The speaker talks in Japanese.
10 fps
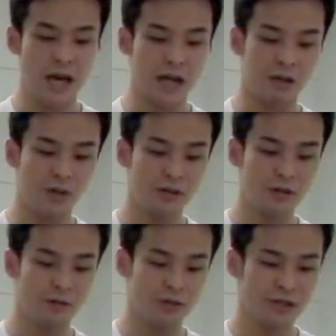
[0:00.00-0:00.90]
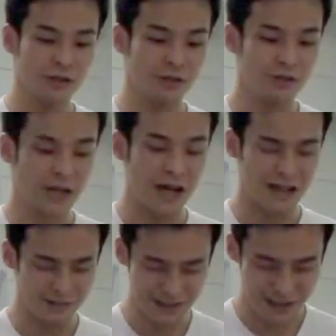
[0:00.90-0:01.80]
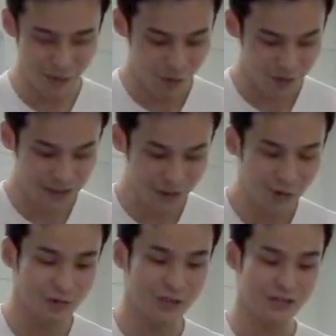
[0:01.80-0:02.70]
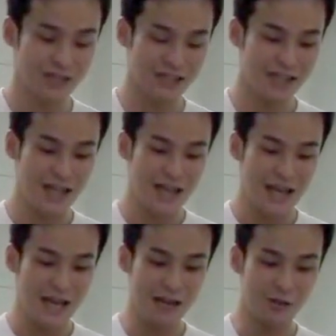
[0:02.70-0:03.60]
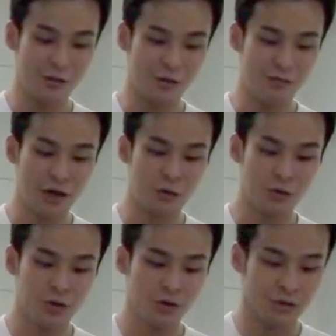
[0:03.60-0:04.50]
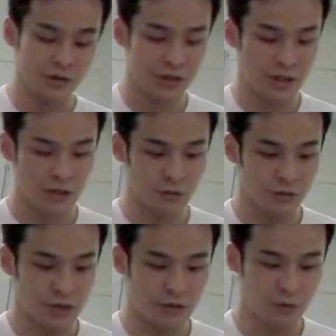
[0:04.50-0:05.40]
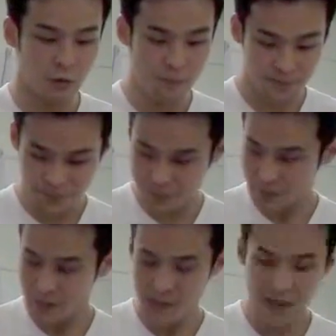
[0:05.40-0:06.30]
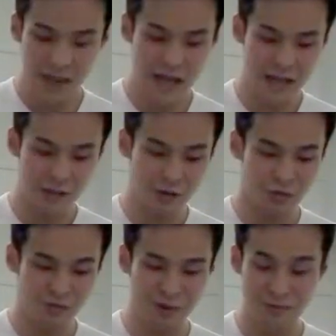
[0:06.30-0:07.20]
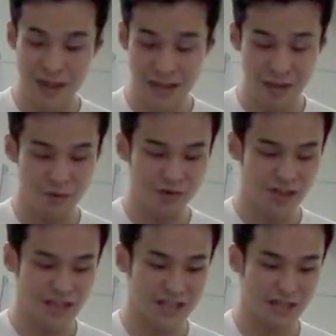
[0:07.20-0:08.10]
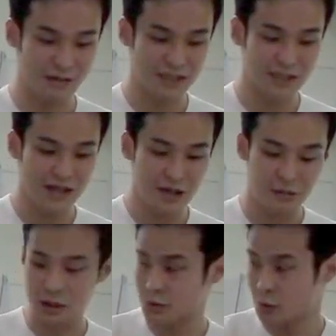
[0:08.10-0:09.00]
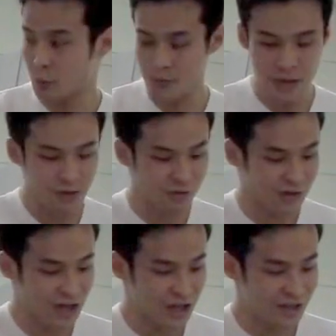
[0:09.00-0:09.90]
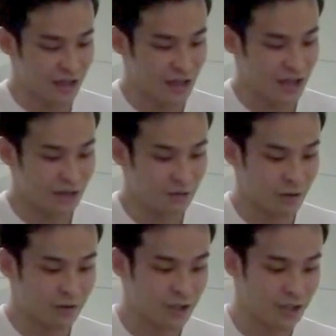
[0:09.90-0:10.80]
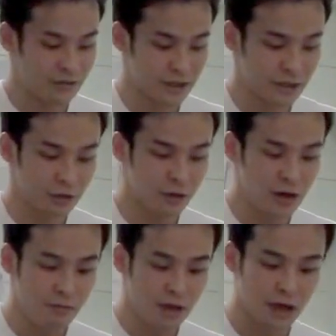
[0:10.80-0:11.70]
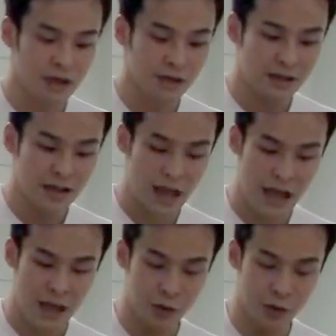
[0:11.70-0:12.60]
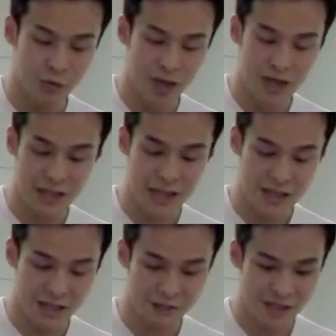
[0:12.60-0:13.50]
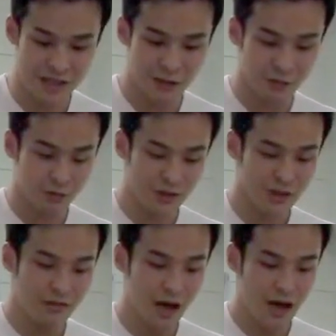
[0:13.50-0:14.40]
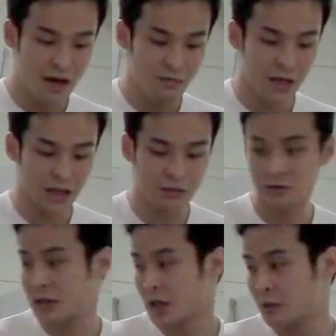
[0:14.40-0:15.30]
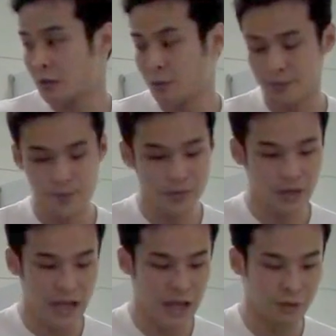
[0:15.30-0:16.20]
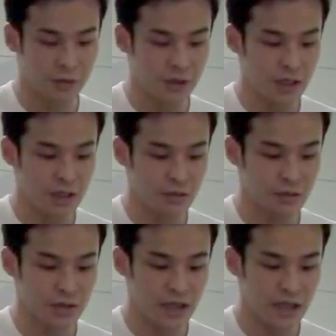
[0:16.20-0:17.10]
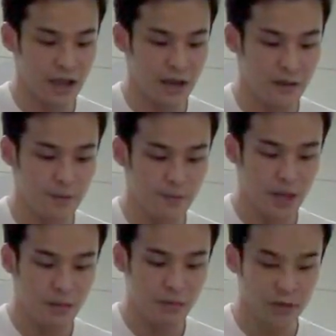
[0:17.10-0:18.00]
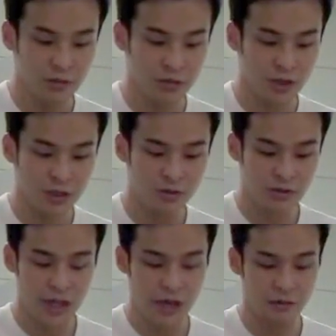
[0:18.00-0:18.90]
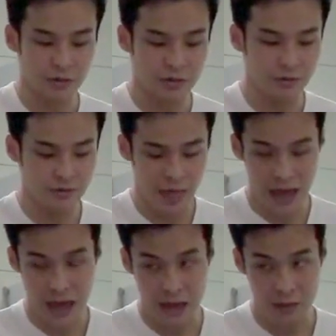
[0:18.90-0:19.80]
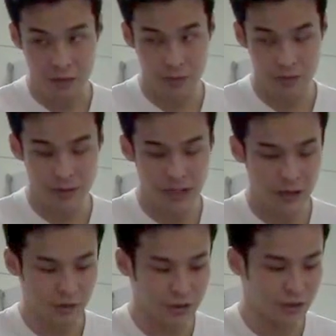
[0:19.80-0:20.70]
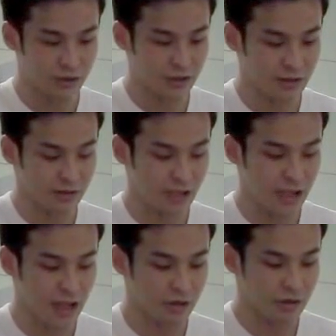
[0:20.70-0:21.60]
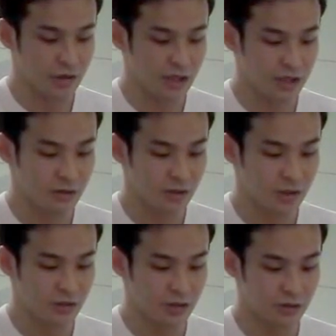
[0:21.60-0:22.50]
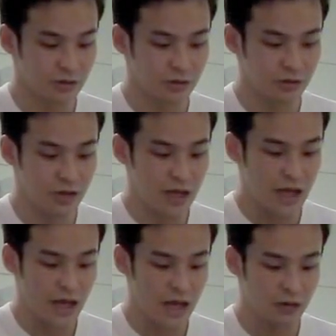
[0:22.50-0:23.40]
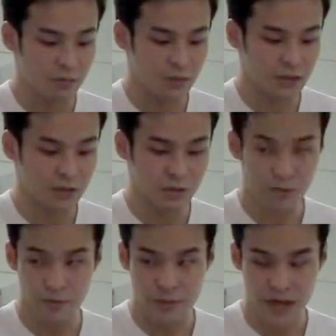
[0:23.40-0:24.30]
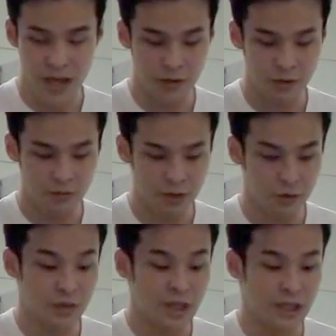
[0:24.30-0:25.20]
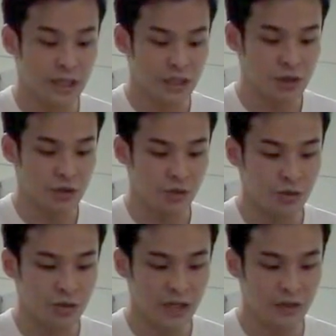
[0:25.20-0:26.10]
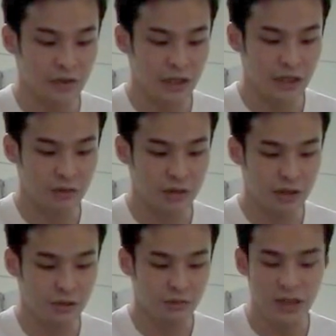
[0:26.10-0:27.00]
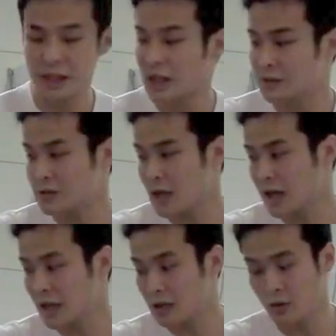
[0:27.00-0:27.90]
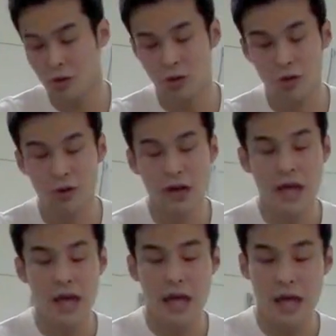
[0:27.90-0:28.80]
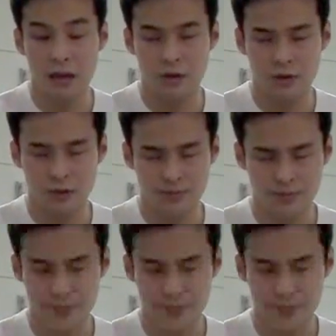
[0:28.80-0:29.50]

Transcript: えーと、まずは構築のあすみませんコーパスの構築です、えーとまあ、こののツイートっていうのを、えーとまあ、メインで分析しています、まあ、ちょっとここら辺に経歴みたいなの書いてあるんですけど、まあえーと、メインで説明したいこととしては、まあ、彼女は結構、えーと、とツイートをしていてまあ、そのうちの最後の、えーと、最後にツイートしたその718のツイートっていうのと,、えーと、プラスその、えーとまあ、特定期間中の102件のツイート、まあ、718件の方を、えーと、